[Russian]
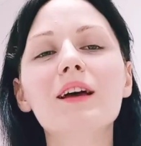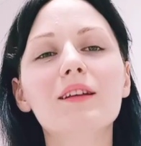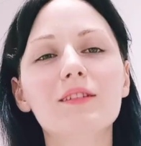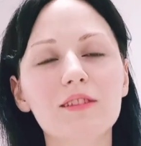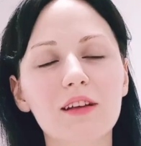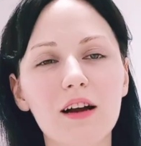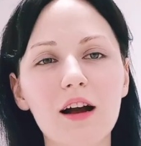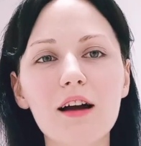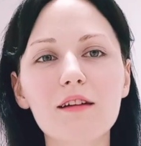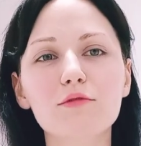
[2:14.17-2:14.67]

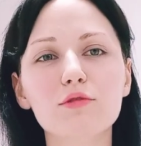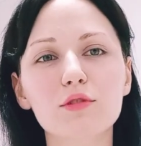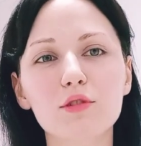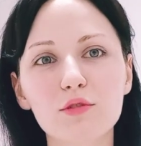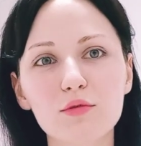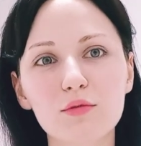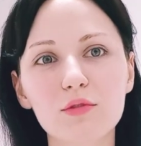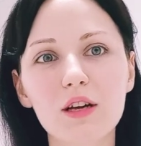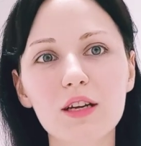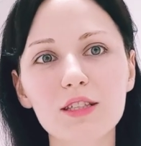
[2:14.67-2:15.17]
Такая вот
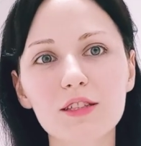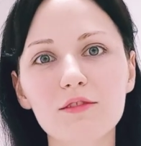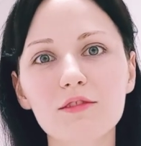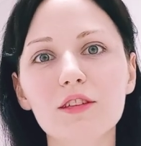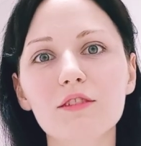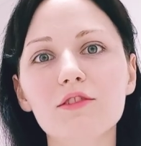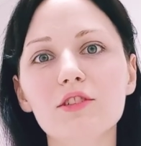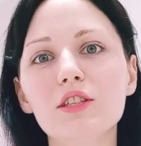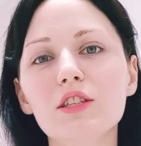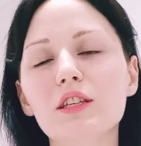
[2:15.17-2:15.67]

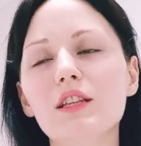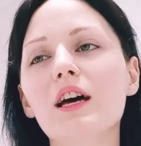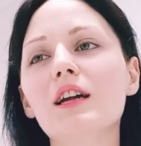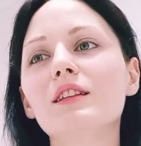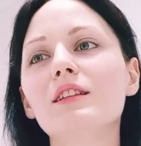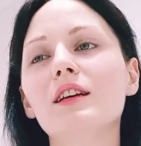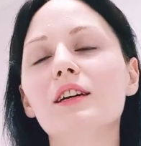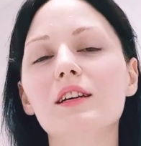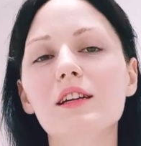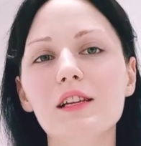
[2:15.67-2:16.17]
государственная
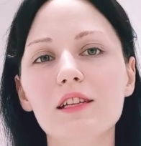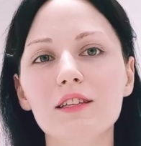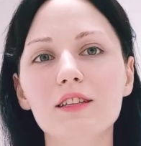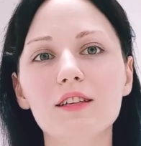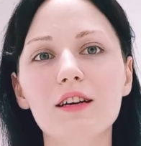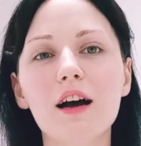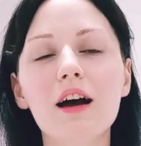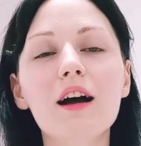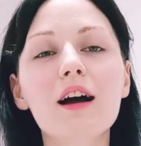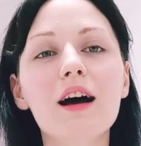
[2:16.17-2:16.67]
ветеринарная
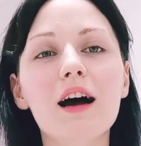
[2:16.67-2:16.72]
клиника.